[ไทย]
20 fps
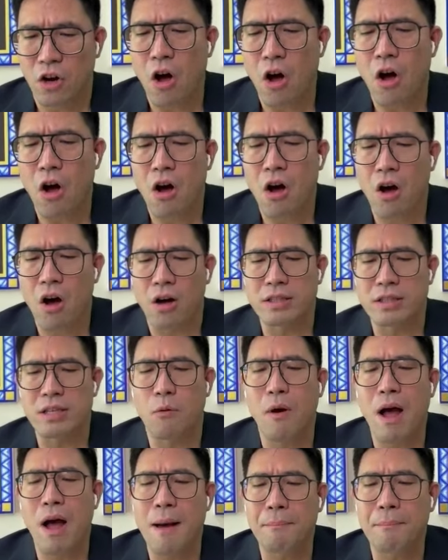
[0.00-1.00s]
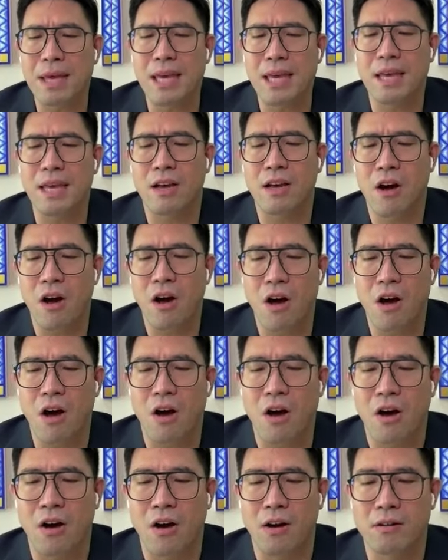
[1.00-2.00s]
ก็จะว่ามีก็
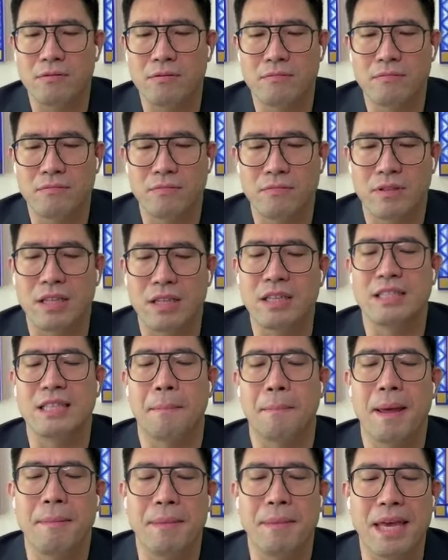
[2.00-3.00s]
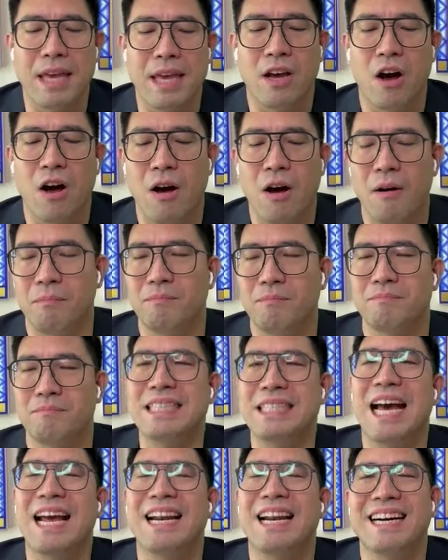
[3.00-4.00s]
คือจะไม่มีก็
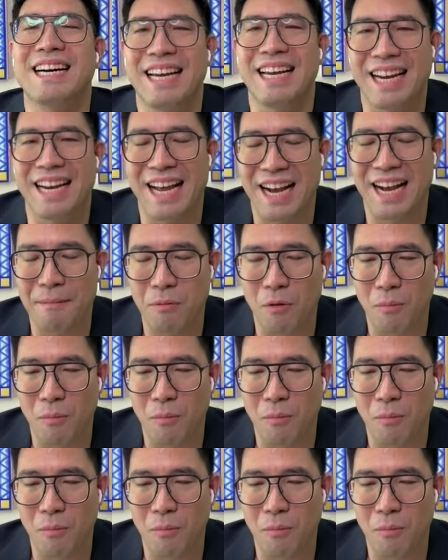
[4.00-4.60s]
ไม่ใช่เลยนะค